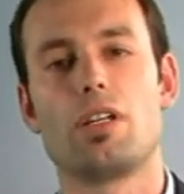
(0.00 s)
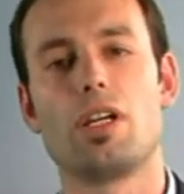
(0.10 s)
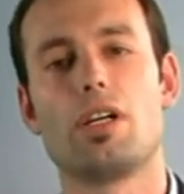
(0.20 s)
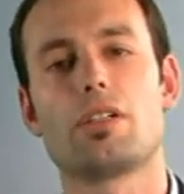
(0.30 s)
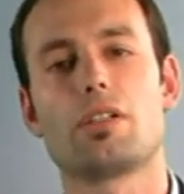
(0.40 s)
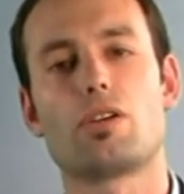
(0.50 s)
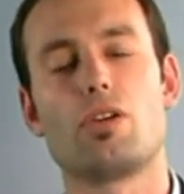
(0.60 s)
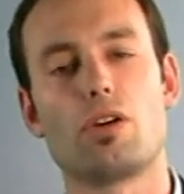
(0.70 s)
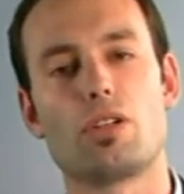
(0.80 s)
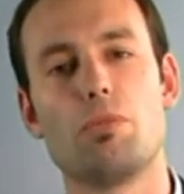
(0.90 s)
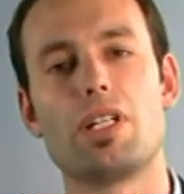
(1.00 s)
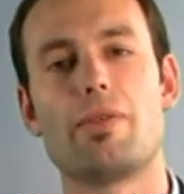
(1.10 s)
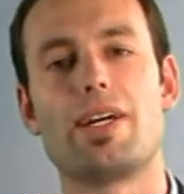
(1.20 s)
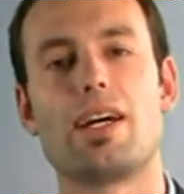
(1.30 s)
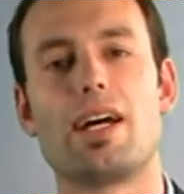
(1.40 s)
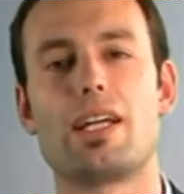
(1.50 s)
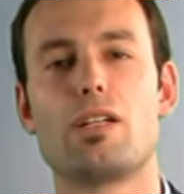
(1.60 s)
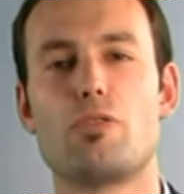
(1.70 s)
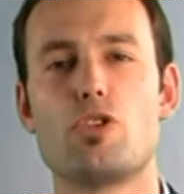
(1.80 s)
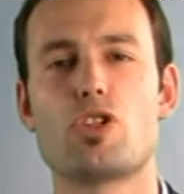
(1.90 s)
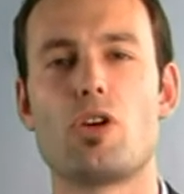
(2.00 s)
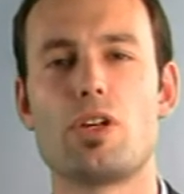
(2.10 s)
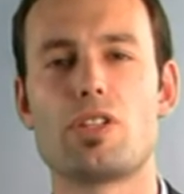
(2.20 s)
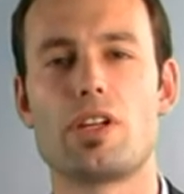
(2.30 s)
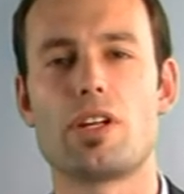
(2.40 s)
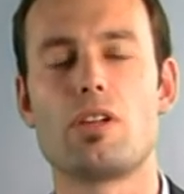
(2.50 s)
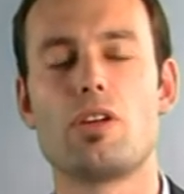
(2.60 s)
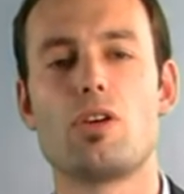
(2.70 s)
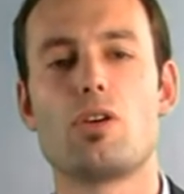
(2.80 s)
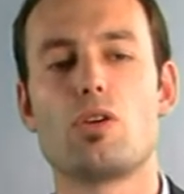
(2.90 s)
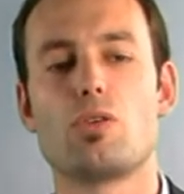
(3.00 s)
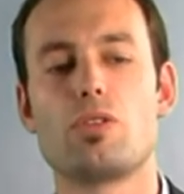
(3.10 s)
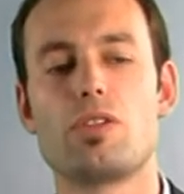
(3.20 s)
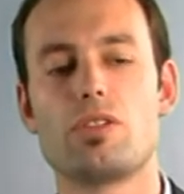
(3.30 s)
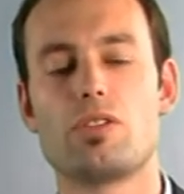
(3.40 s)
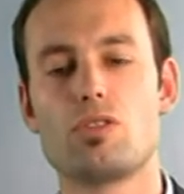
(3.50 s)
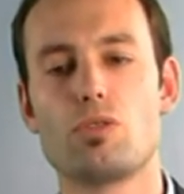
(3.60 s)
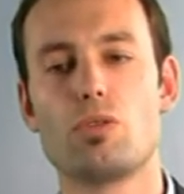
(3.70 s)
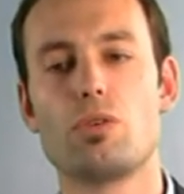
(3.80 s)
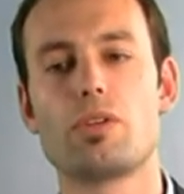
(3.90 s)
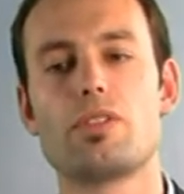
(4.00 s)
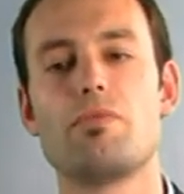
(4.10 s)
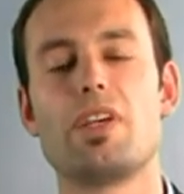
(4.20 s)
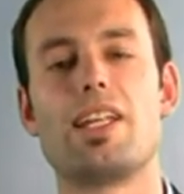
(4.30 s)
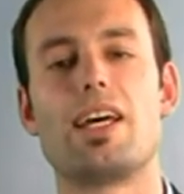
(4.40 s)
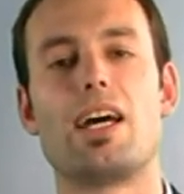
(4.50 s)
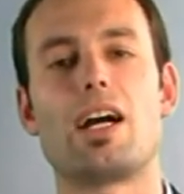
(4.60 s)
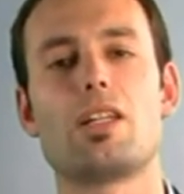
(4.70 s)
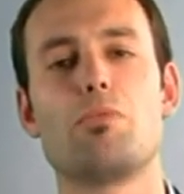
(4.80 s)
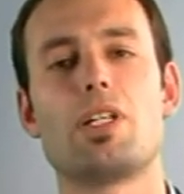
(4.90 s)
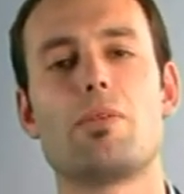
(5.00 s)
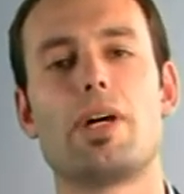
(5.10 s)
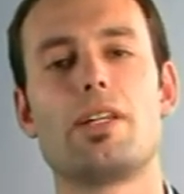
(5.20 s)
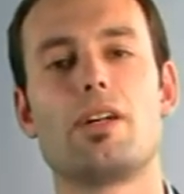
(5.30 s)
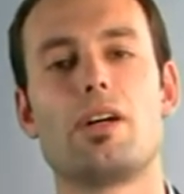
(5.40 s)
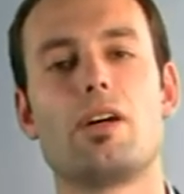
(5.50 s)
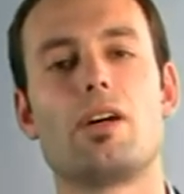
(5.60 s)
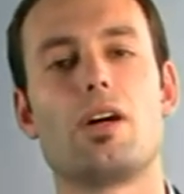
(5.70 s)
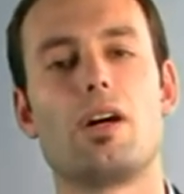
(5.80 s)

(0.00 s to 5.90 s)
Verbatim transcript: Hier können auch die Mitarbeiter eigene Wünsche äußern und sind so sind wir in der Lage, die Mitarbeiter